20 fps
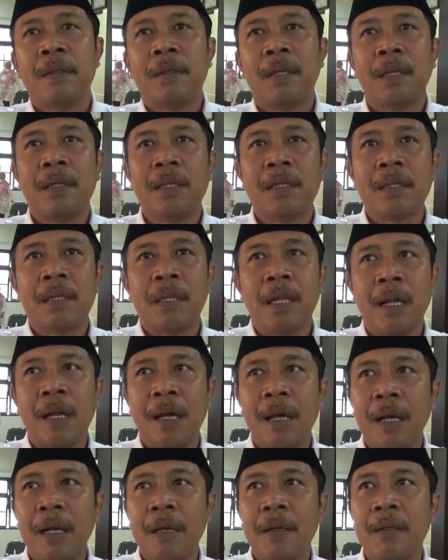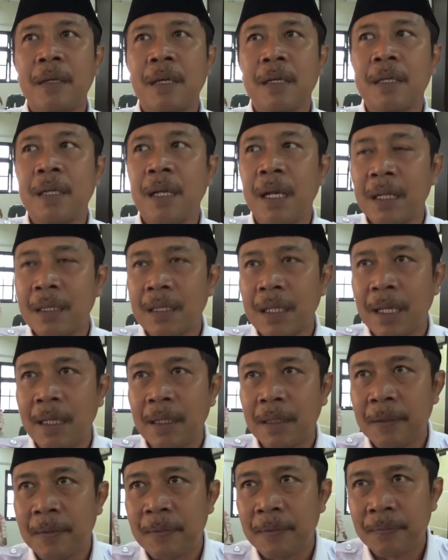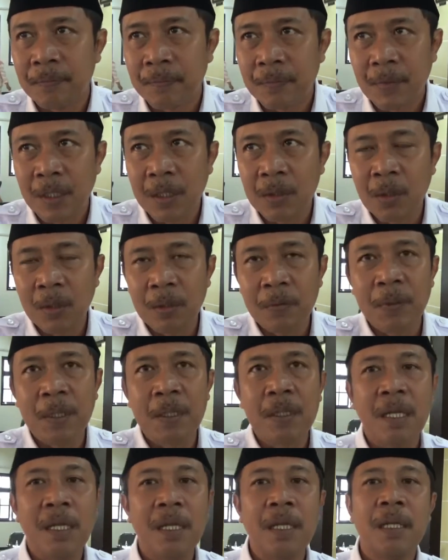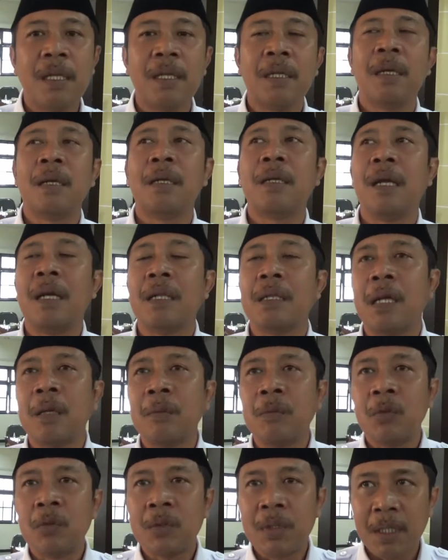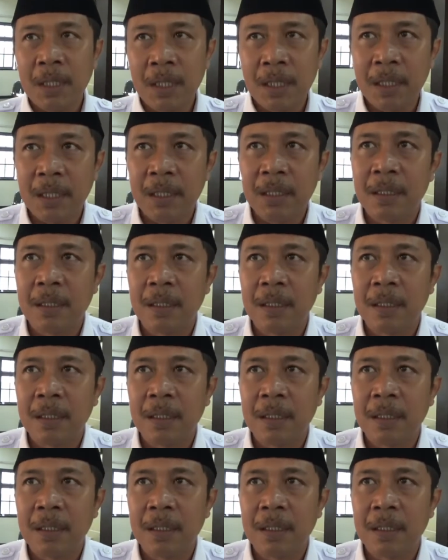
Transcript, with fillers: Jadi setelah kegiatan Idul Fitri, kegiatan mudik,